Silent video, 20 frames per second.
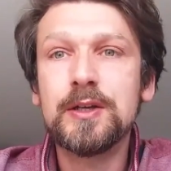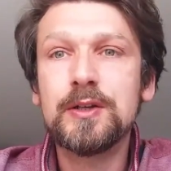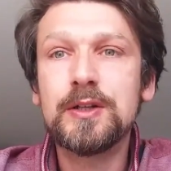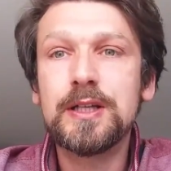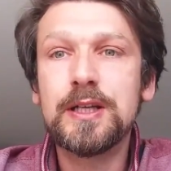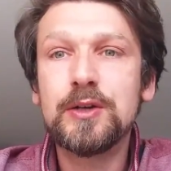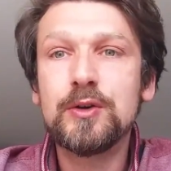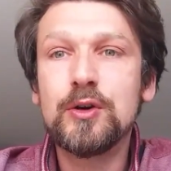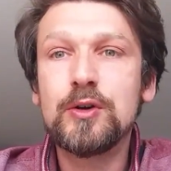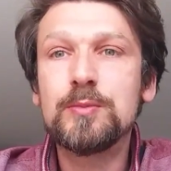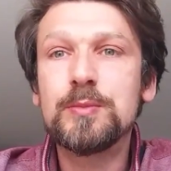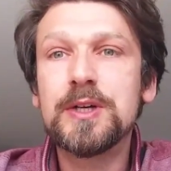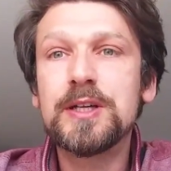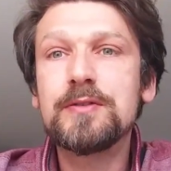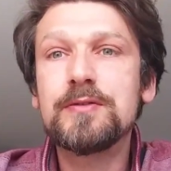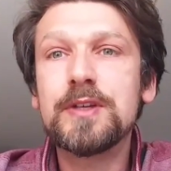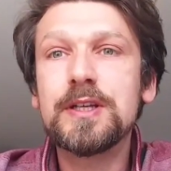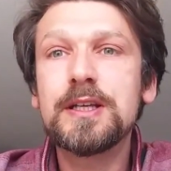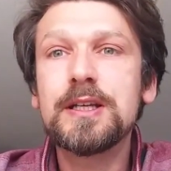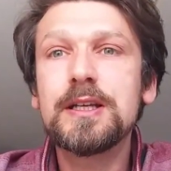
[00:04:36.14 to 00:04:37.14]
une école
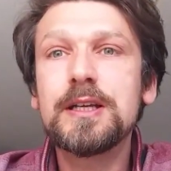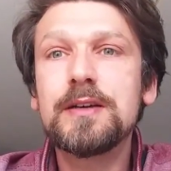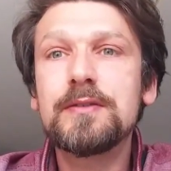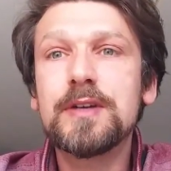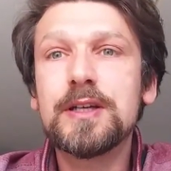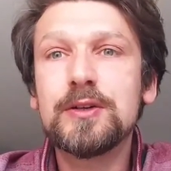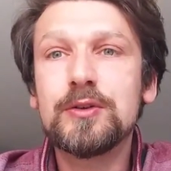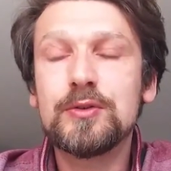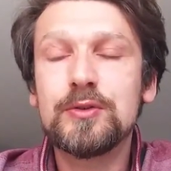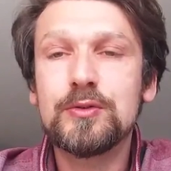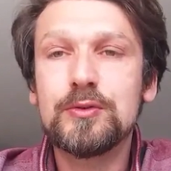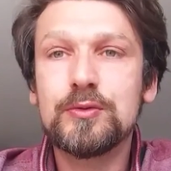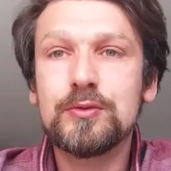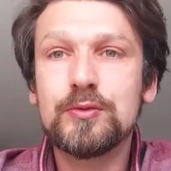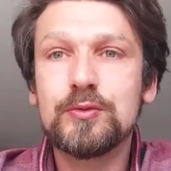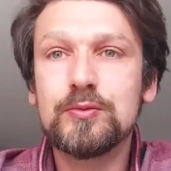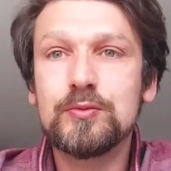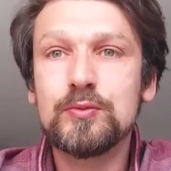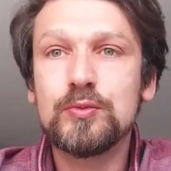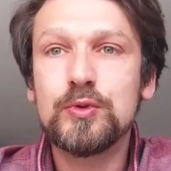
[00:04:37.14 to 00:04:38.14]
privée avec
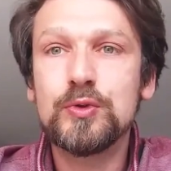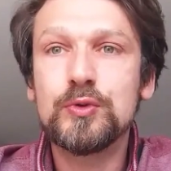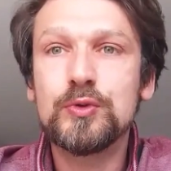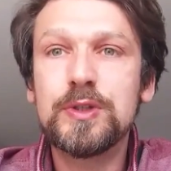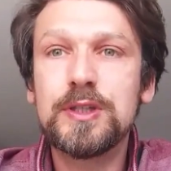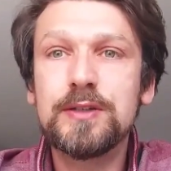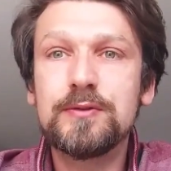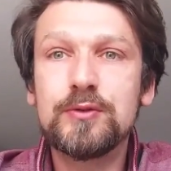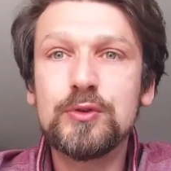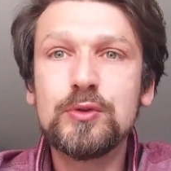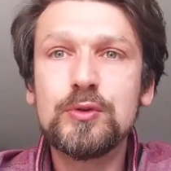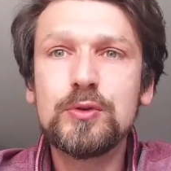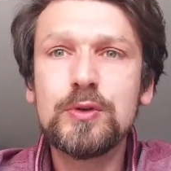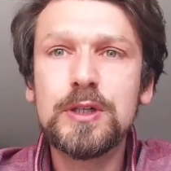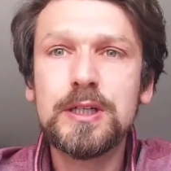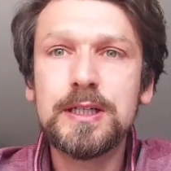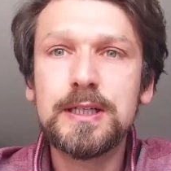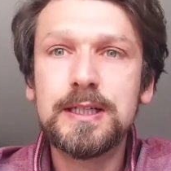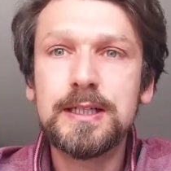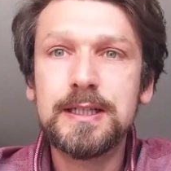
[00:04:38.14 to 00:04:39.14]
un plus haut niveau.
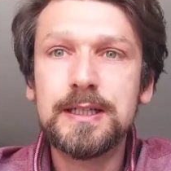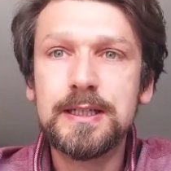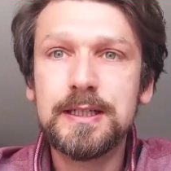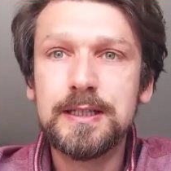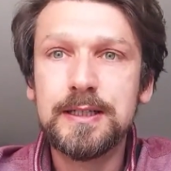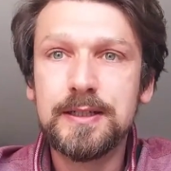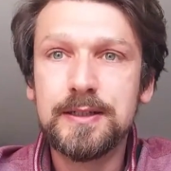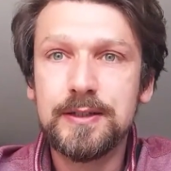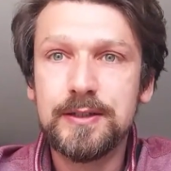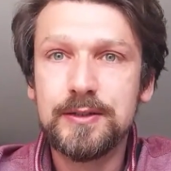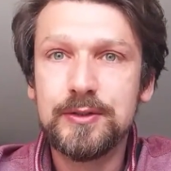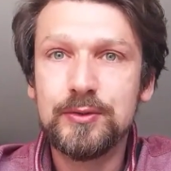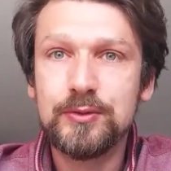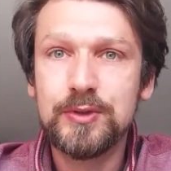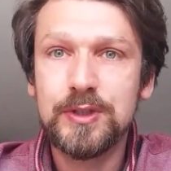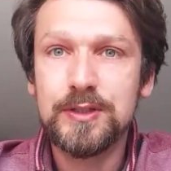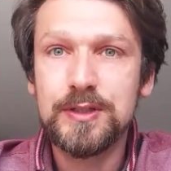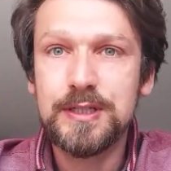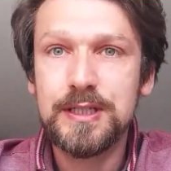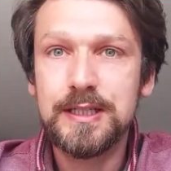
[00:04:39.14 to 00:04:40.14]
Euh,
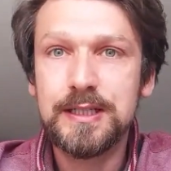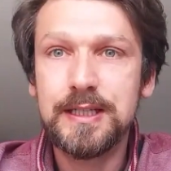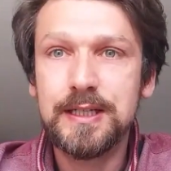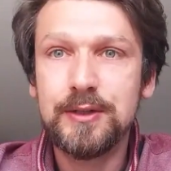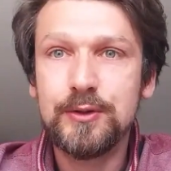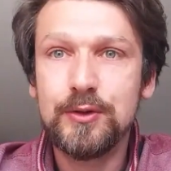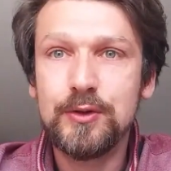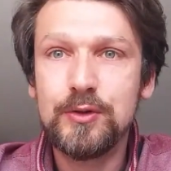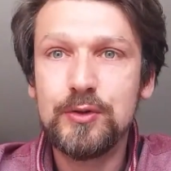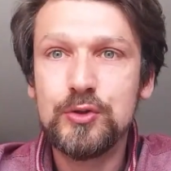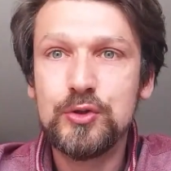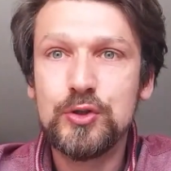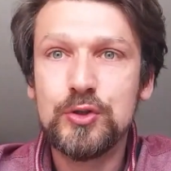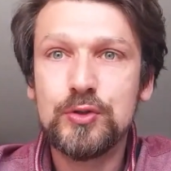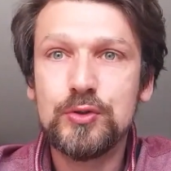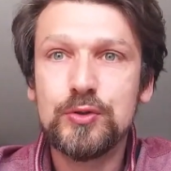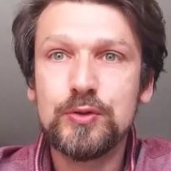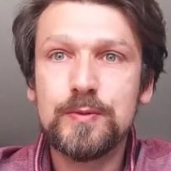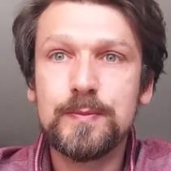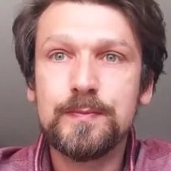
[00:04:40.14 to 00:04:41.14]
donc dans cette école,
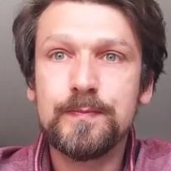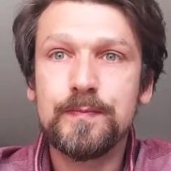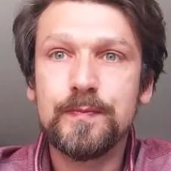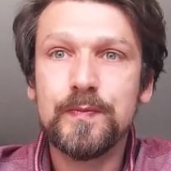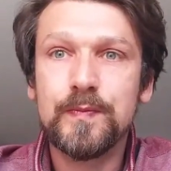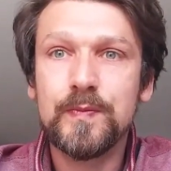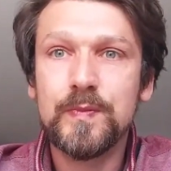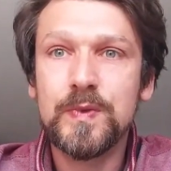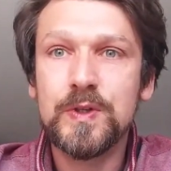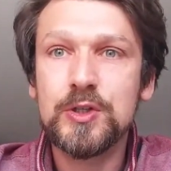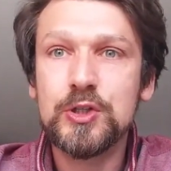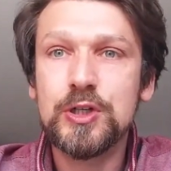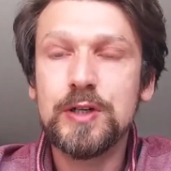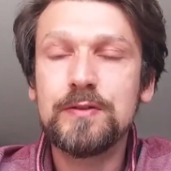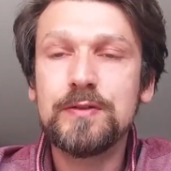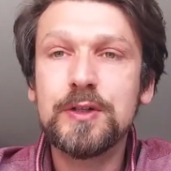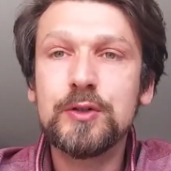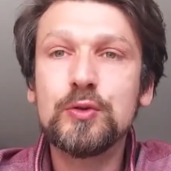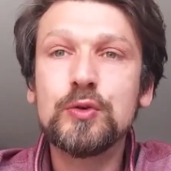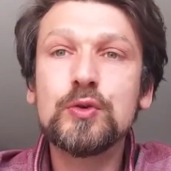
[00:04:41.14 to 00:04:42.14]

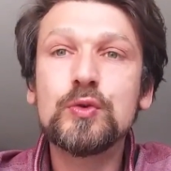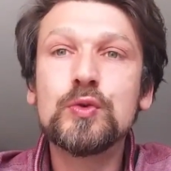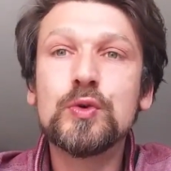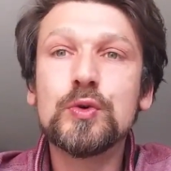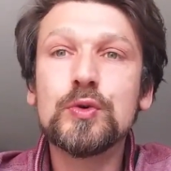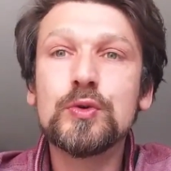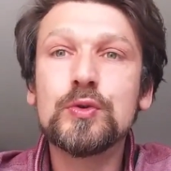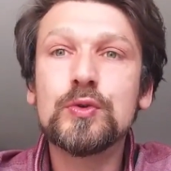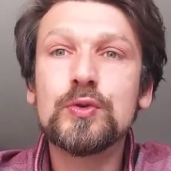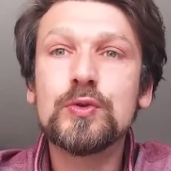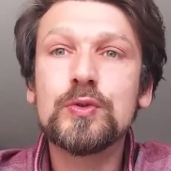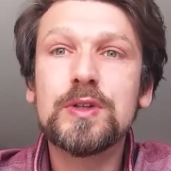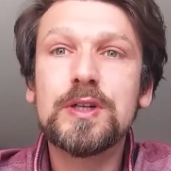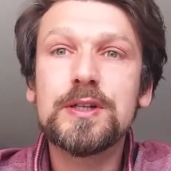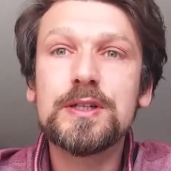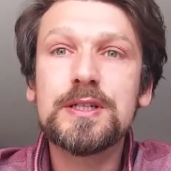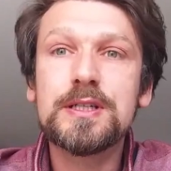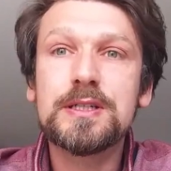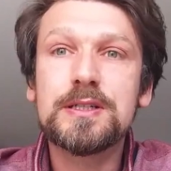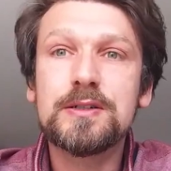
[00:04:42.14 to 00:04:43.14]
j'avais deux cours de
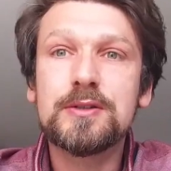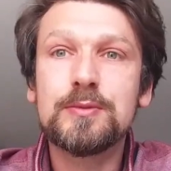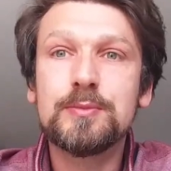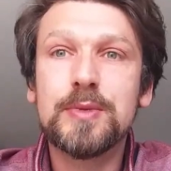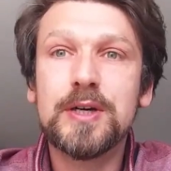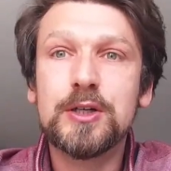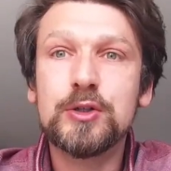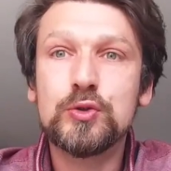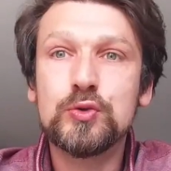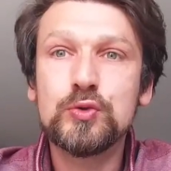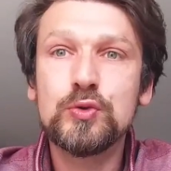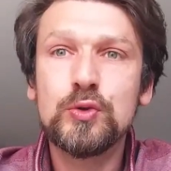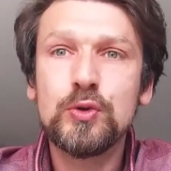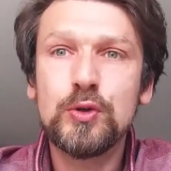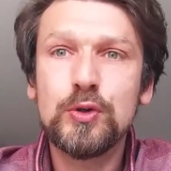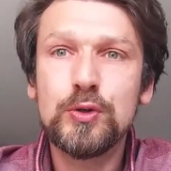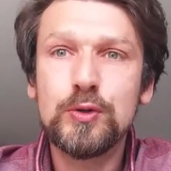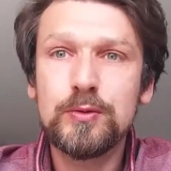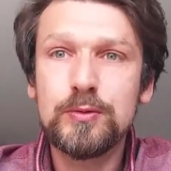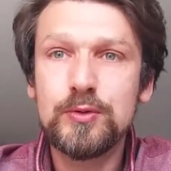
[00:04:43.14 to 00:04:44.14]
danse par
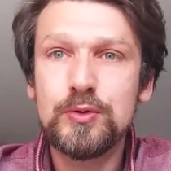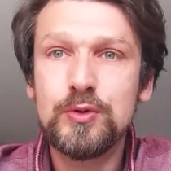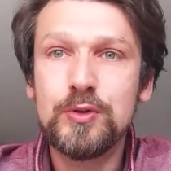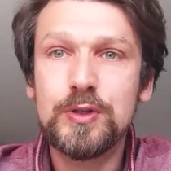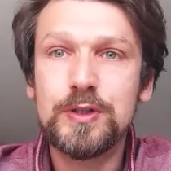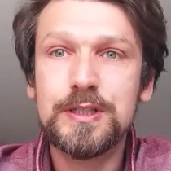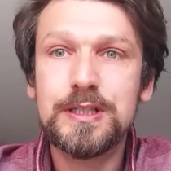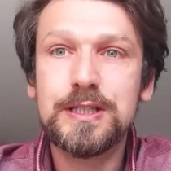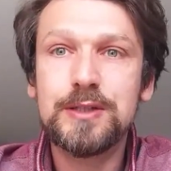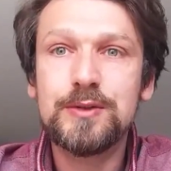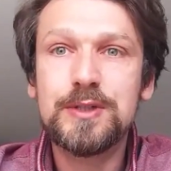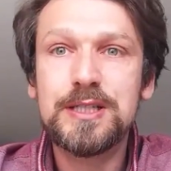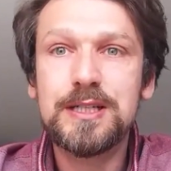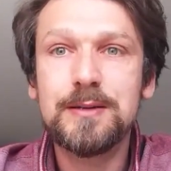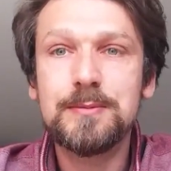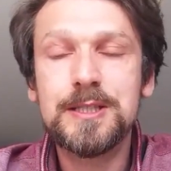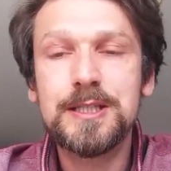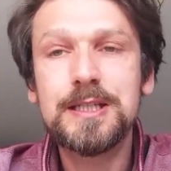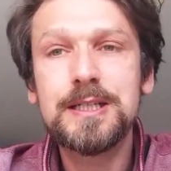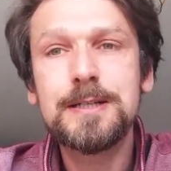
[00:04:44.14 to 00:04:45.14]
jour, du lundi au
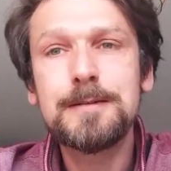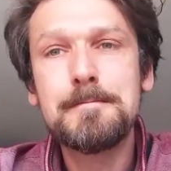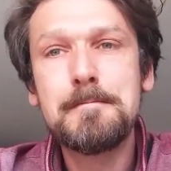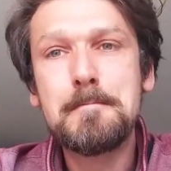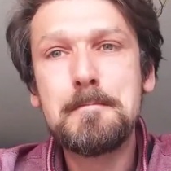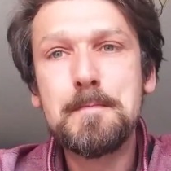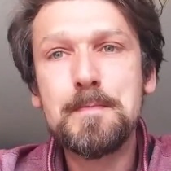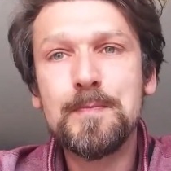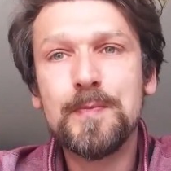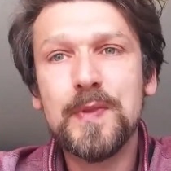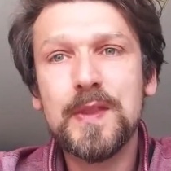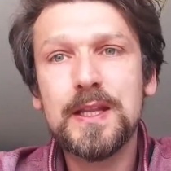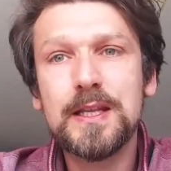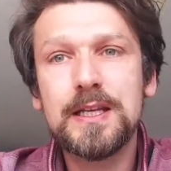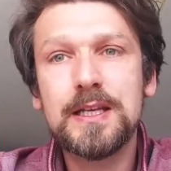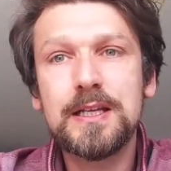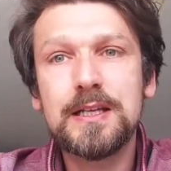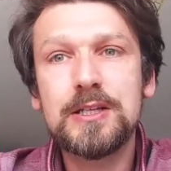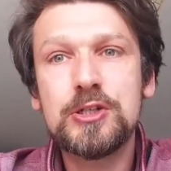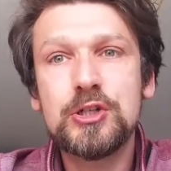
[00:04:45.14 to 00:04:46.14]
samedi,
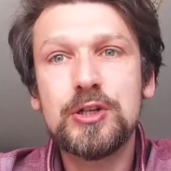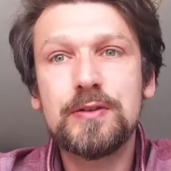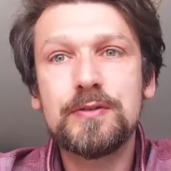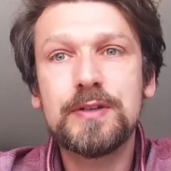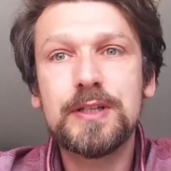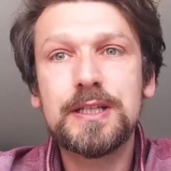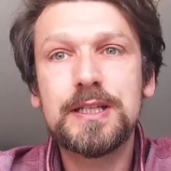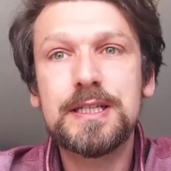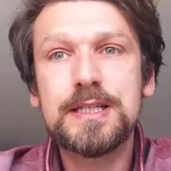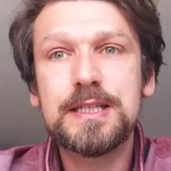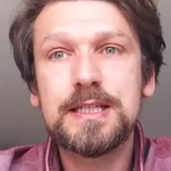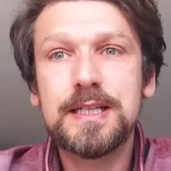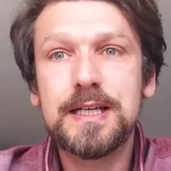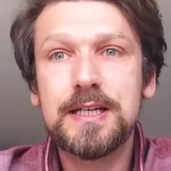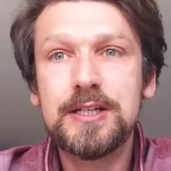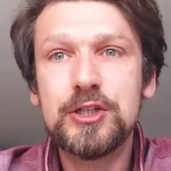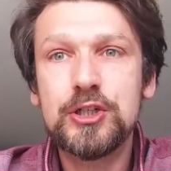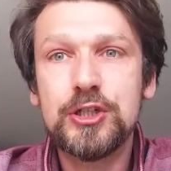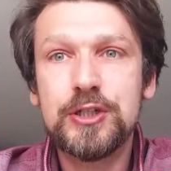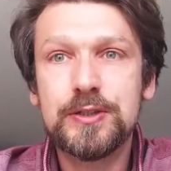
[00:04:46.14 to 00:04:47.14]
et j'avais des
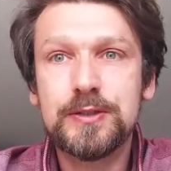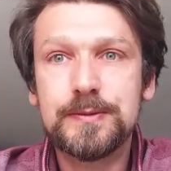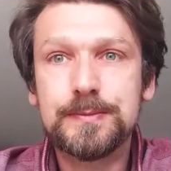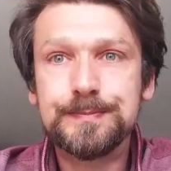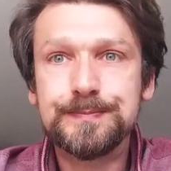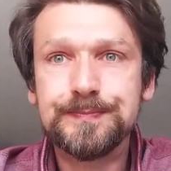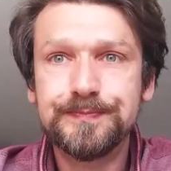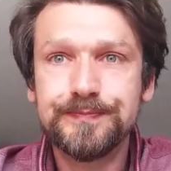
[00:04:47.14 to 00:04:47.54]
stages euh,